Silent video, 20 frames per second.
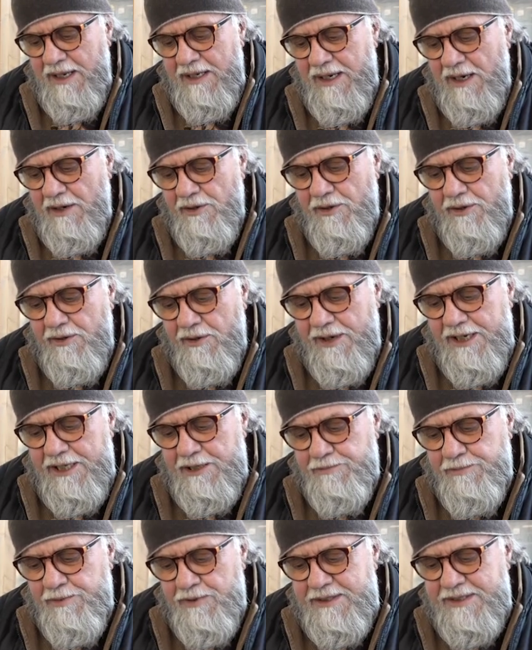le loro
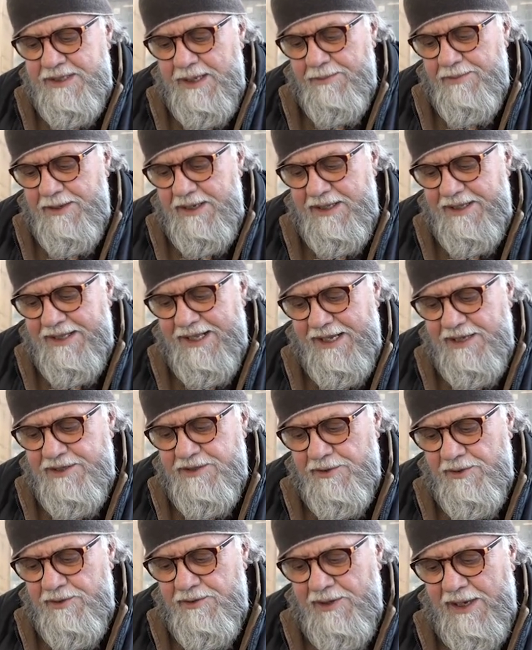responsabilità
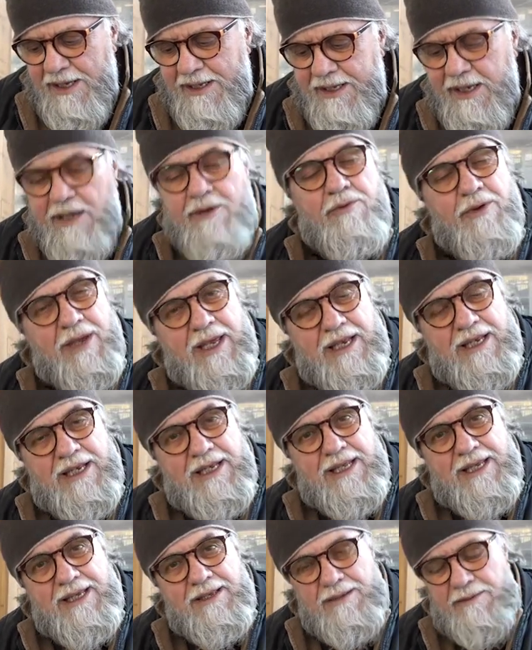sono anche
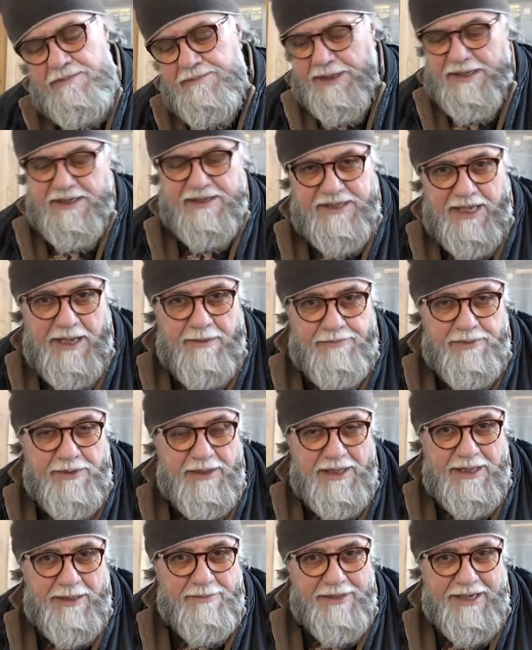quelli, per esempio,
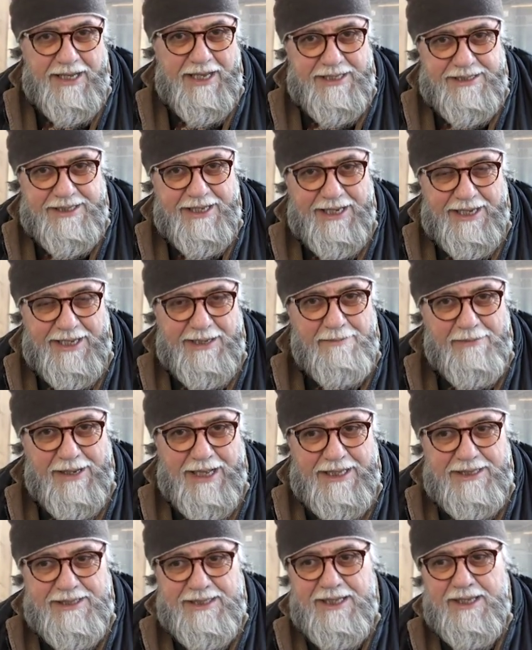della brigata
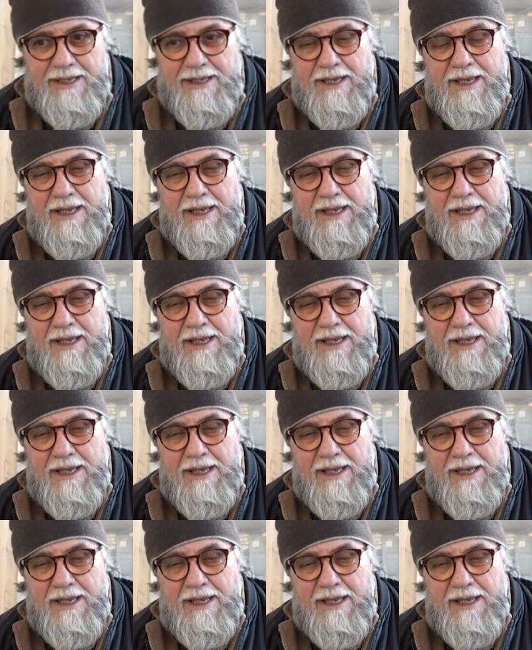Garibaldi,